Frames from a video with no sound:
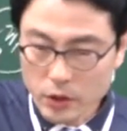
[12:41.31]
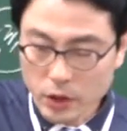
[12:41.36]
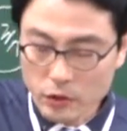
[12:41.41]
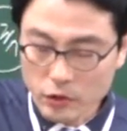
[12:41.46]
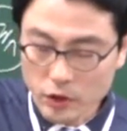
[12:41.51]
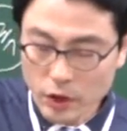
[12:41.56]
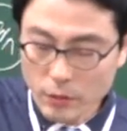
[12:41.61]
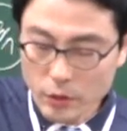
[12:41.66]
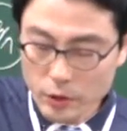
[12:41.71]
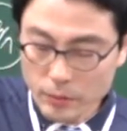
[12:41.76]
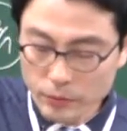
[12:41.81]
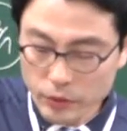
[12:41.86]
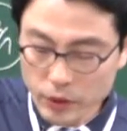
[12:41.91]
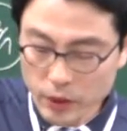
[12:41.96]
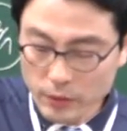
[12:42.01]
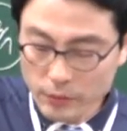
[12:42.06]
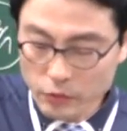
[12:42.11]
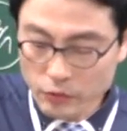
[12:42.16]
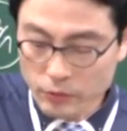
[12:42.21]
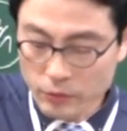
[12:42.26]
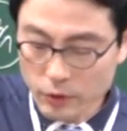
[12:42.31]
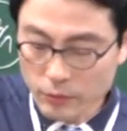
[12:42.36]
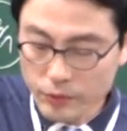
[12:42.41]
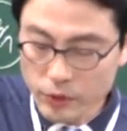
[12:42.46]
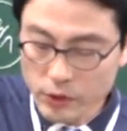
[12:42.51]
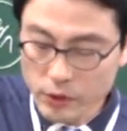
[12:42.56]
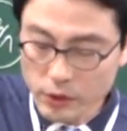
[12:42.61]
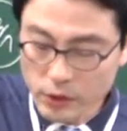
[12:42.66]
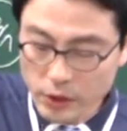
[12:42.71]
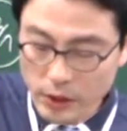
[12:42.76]
첫 줄에 보시면 분사무소, 뭐,
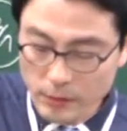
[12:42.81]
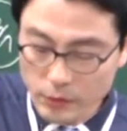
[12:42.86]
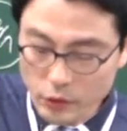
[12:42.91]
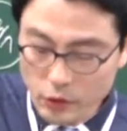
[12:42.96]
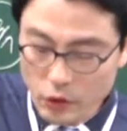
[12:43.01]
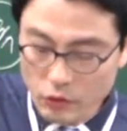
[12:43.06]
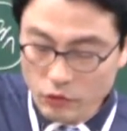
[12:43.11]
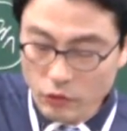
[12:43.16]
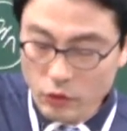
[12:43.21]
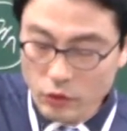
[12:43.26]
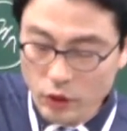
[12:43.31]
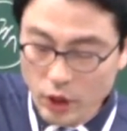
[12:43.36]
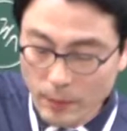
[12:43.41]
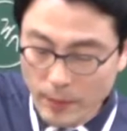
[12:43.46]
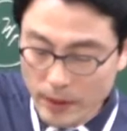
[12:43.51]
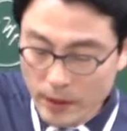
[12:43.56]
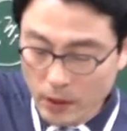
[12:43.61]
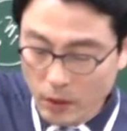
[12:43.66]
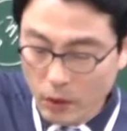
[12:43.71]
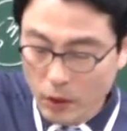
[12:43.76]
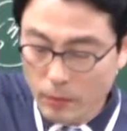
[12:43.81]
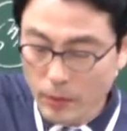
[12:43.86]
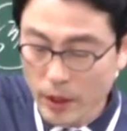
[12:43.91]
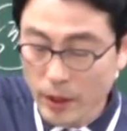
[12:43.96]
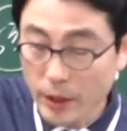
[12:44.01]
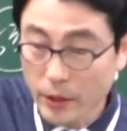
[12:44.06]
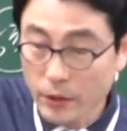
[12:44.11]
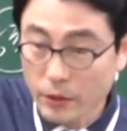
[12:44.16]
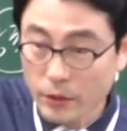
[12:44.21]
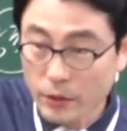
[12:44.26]
분사무소는 둘 때마다
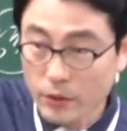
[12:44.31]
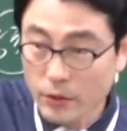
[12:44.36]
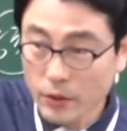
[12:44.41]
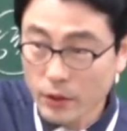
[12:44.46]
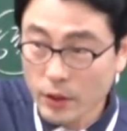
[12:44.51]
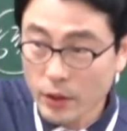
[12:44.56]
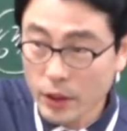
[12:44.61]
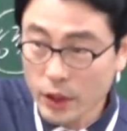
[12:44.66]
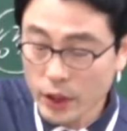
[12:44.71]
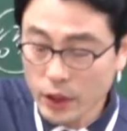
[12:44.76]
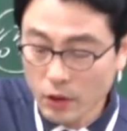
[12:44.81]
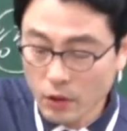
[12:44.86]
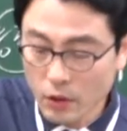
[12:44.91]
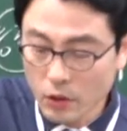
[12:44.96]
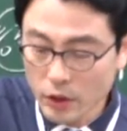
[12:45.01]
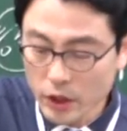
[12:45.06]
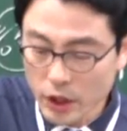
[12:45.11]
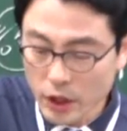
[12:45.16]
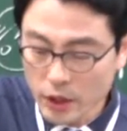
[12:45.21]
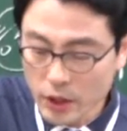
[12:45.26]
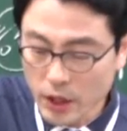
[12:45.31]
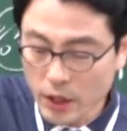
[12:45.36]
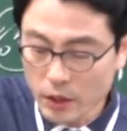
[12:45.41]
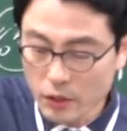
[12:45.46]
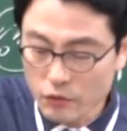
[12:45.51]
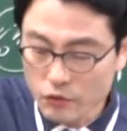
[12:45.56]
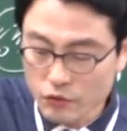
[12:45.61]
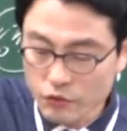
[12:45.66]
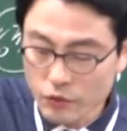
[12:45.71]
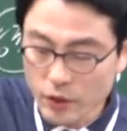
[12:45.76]
얼마래요? 1억
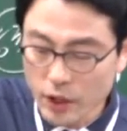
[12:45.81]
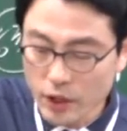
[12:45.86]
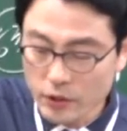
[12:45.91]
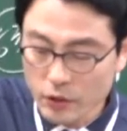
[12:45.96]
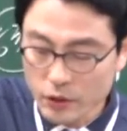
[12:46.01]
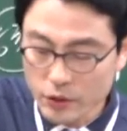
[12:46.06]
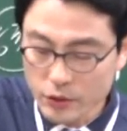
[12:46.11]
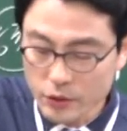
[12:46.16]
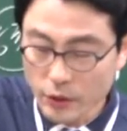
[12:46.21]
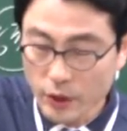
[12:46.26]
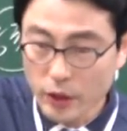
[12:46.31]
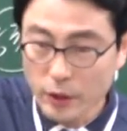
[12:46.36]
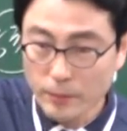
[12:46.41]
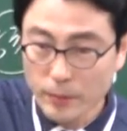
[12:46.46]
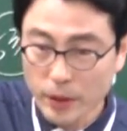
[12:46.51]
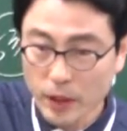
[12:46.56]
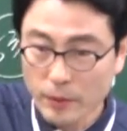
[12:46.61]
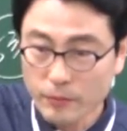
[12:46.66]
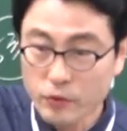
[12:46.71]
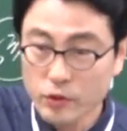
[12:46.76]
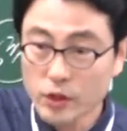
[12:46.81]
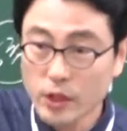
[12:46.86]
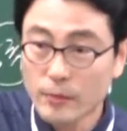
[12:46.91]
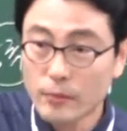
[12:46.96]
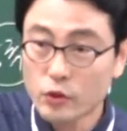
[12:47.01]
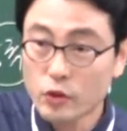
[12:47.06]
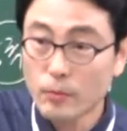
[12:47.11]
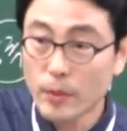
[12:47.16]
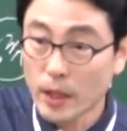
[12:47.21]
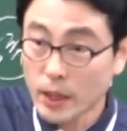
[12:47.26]
이상 추가 설정해야 됩니다.
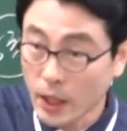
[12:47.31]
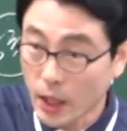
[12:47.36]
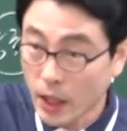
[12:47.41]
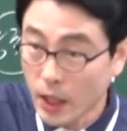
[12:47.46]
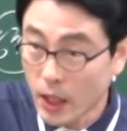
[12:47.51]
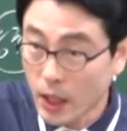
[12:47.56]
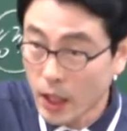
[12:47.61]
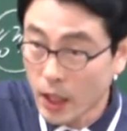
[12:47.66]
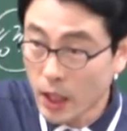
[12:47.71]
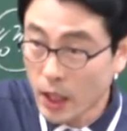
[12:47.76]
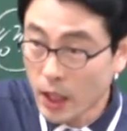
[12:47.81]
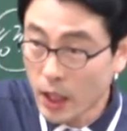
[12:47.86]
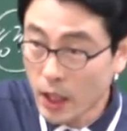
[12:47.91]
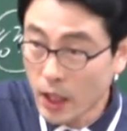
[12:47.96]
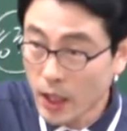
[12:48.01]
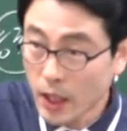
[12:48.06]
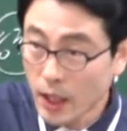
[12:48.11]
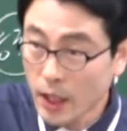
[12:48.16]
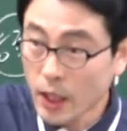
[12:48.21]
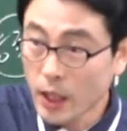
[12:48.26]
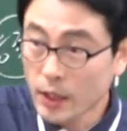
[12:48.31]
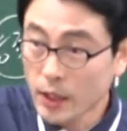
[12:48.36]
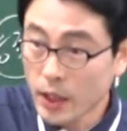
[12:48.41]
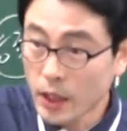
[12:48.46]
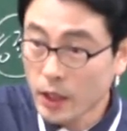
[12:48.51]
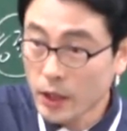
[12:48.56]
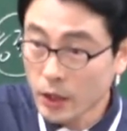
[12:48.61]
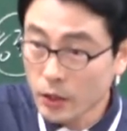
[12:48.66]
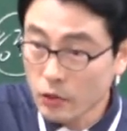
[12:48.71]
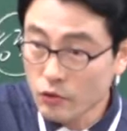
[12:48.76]
분사무소마다.
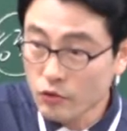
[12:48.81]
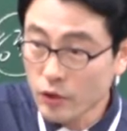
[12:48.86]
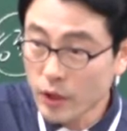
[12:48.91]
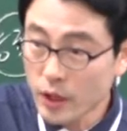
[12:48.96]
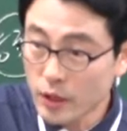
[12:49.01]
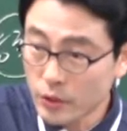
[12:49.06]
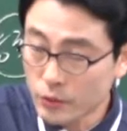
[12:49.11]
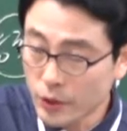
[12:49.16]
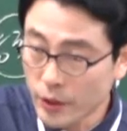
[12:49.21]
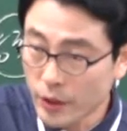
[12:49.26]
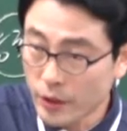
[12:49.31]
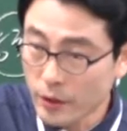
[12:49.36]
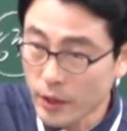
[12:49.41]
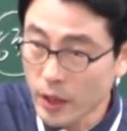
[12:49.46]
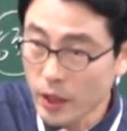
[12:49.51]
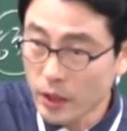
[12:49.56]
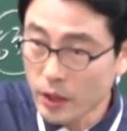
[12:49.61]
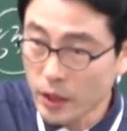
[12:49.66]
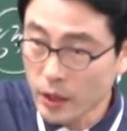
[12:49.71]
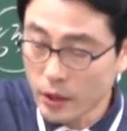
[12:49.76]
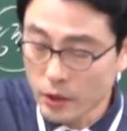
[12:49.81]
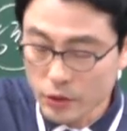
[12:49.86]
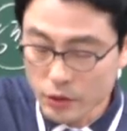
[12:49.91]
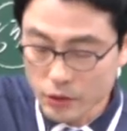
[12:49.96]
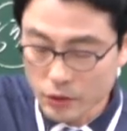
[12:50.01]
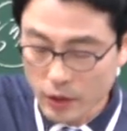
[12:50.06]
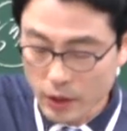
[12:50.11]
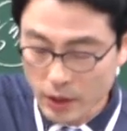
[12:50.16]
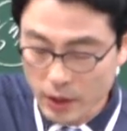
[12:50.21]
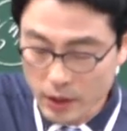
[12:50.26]
하나당 1억 추가하는 소리예요. 하나당 1억
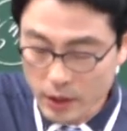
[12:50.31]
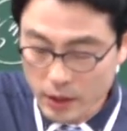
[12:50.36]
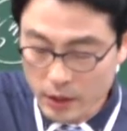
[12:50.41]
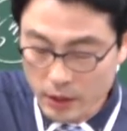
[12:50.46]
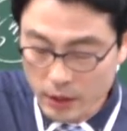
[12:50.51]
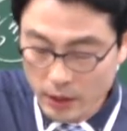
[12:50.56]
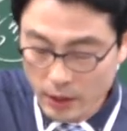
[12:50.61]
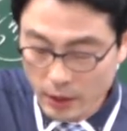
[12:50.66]
추가.